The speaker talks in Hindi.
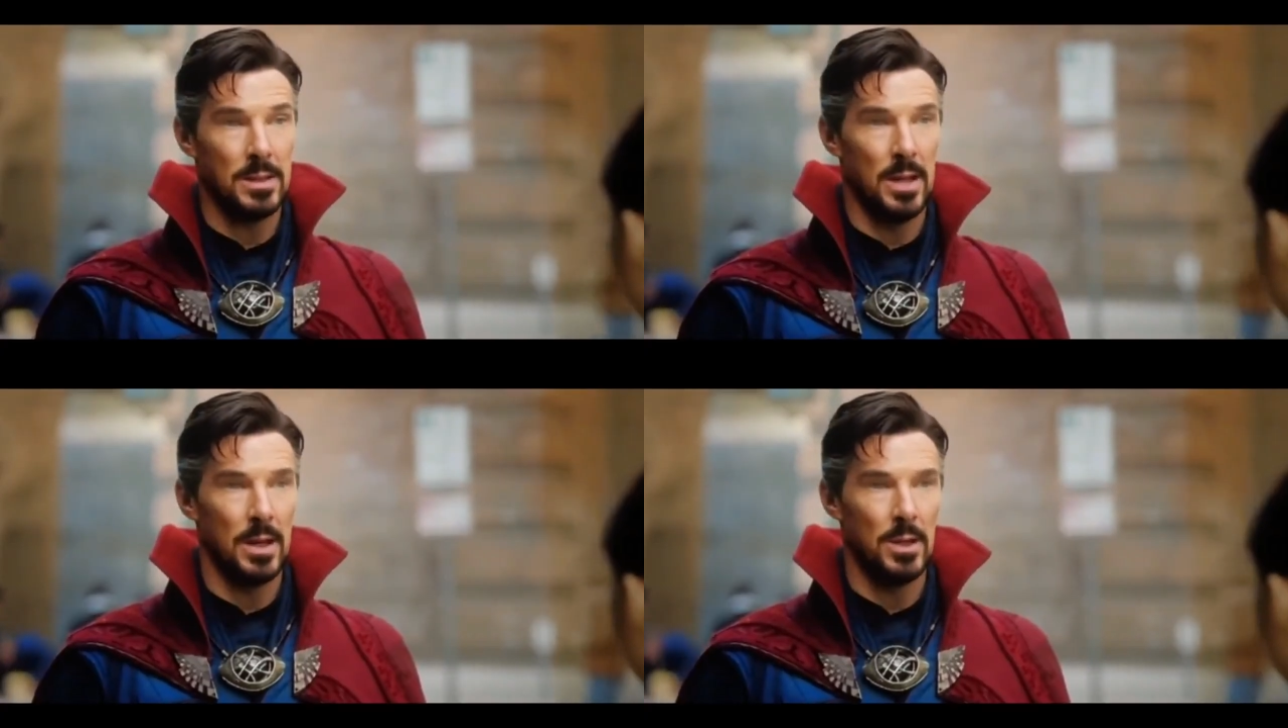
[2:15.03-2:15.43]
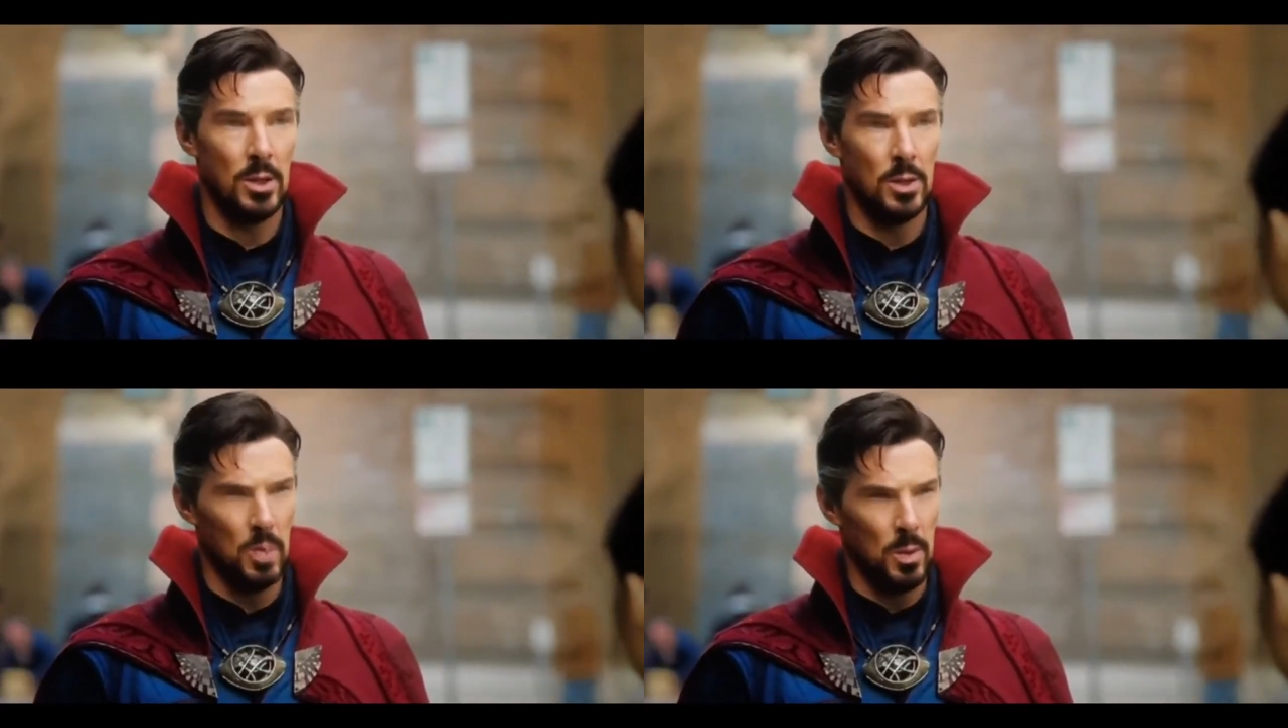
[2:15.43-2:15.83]
उसके
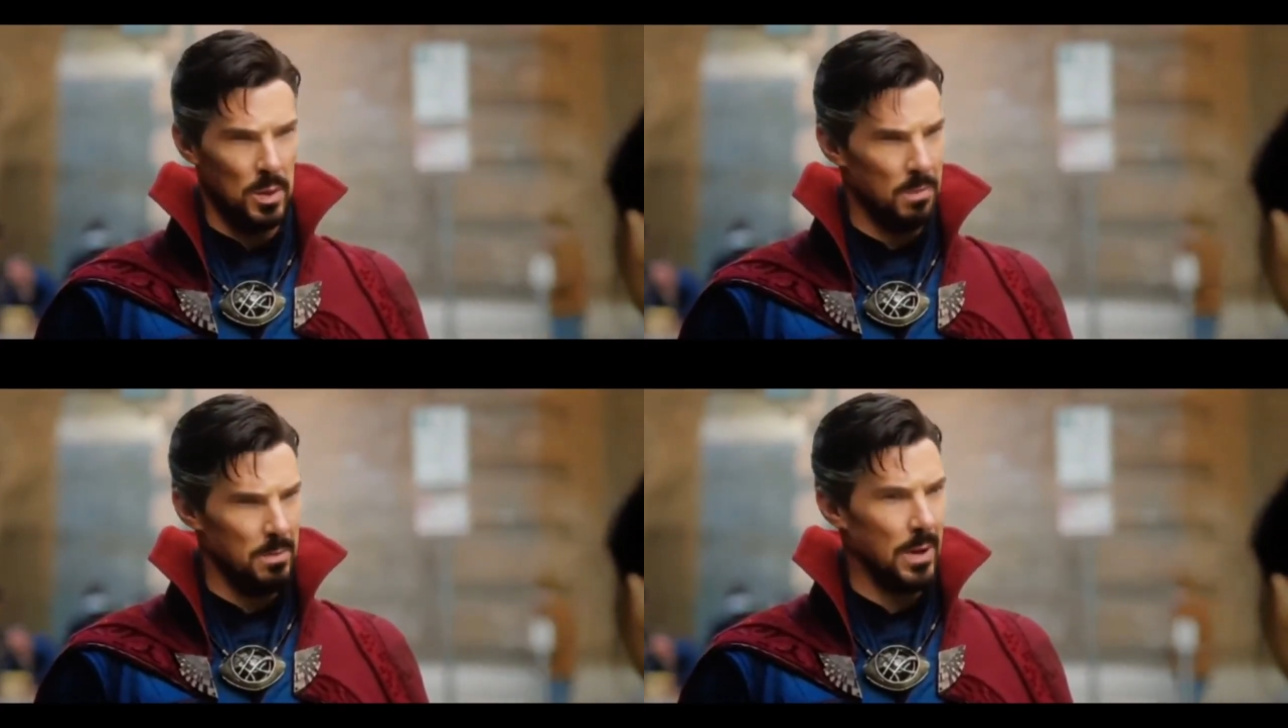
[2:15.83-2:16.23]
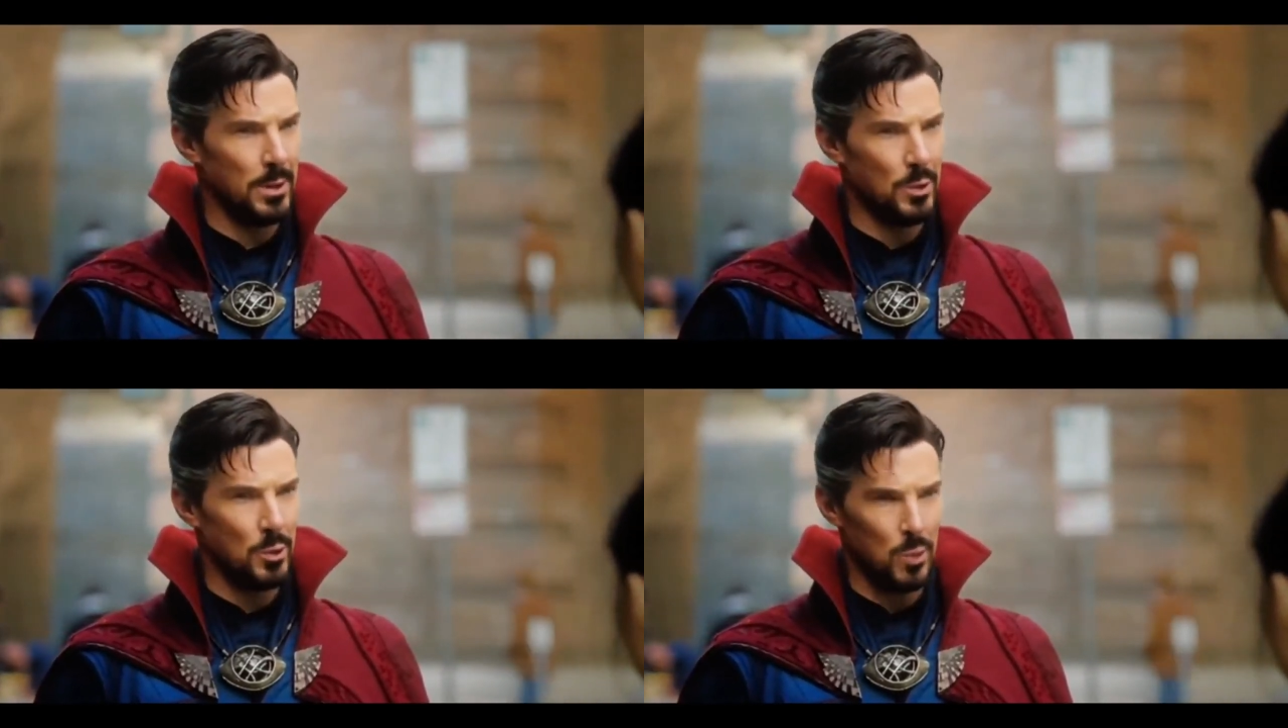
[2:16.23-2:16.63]
बाद स्ट्रेंज उस
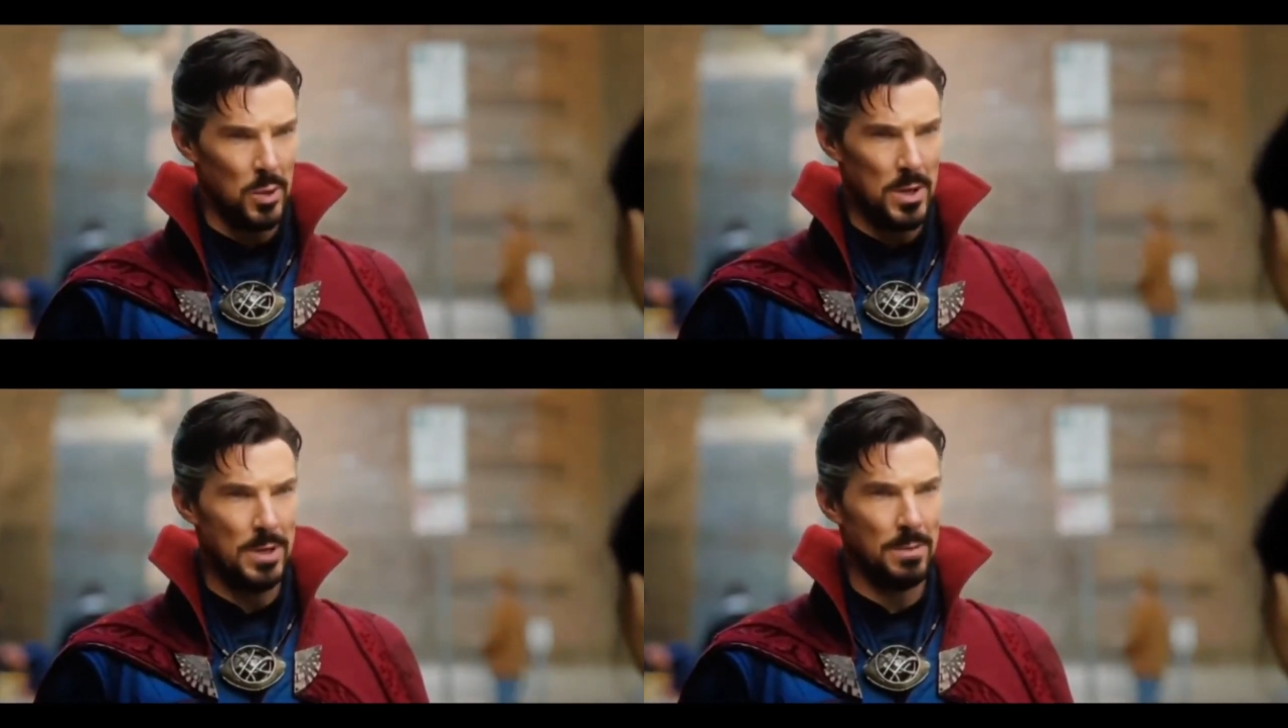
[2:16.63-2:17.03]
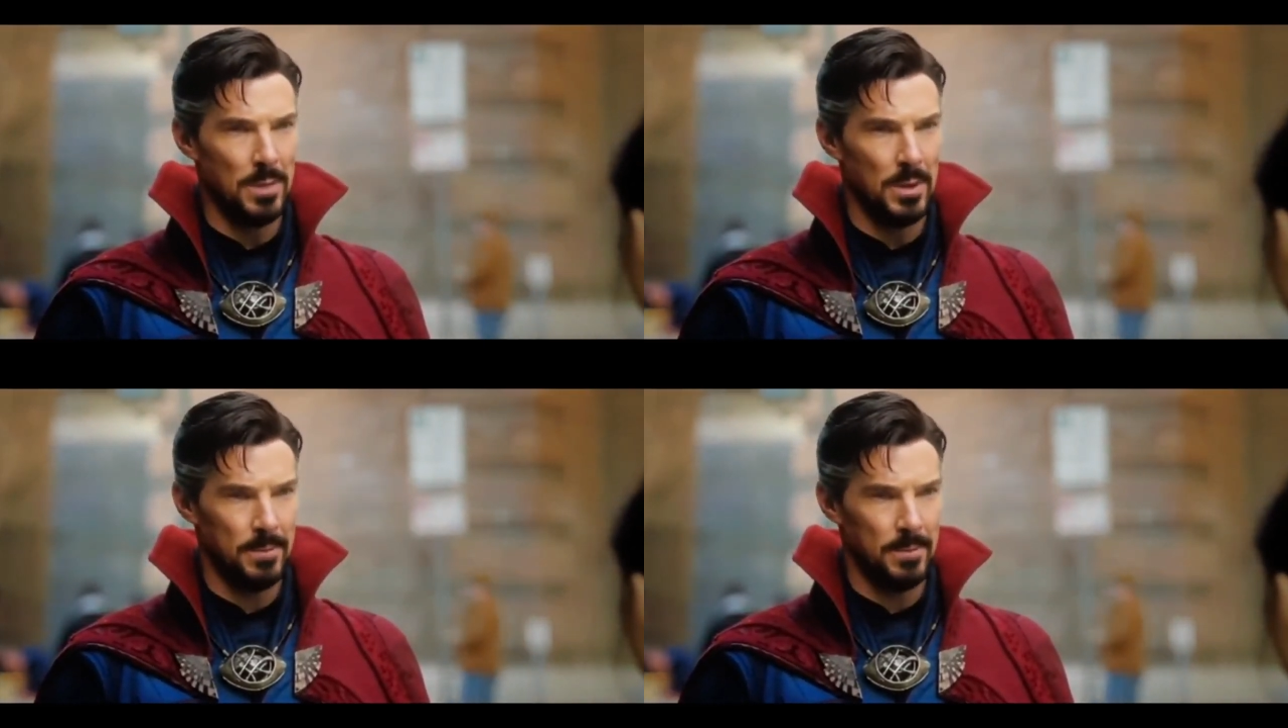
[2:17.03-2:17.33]
लड़की से पूछता है